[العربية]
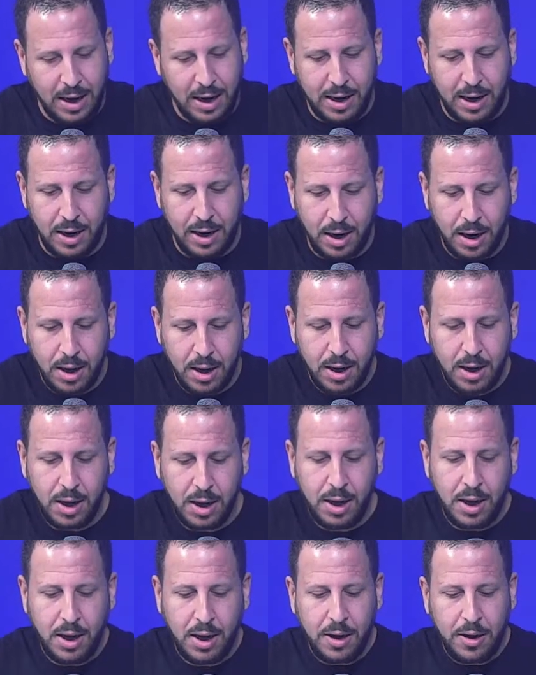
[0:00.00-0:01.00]
الاقل
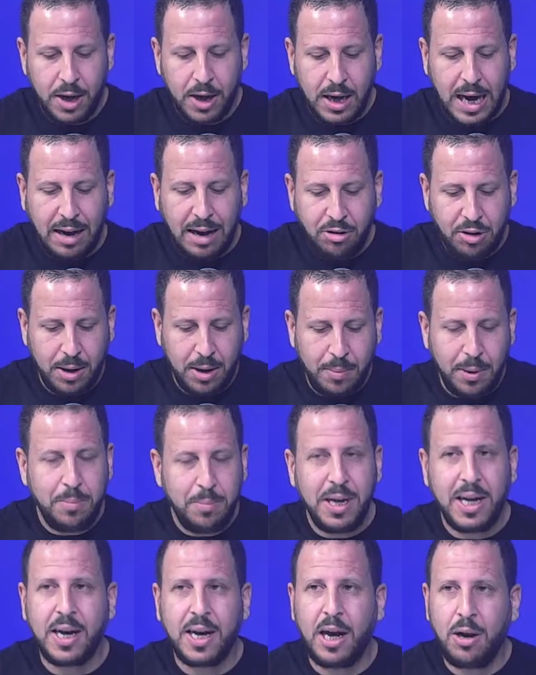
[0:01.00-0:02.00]

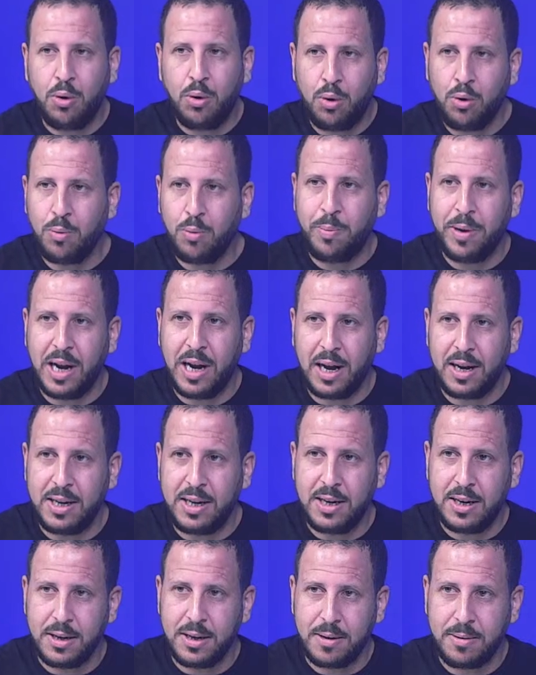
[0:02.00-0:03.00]
10% قالوا هروب بن
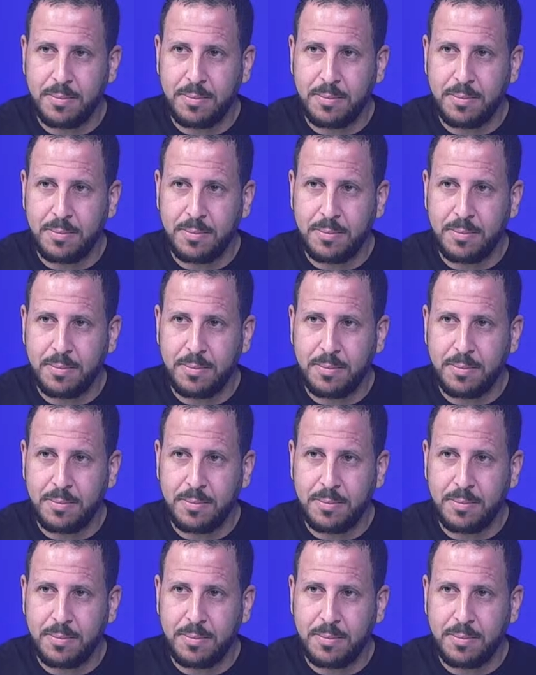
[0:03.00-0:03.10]
علي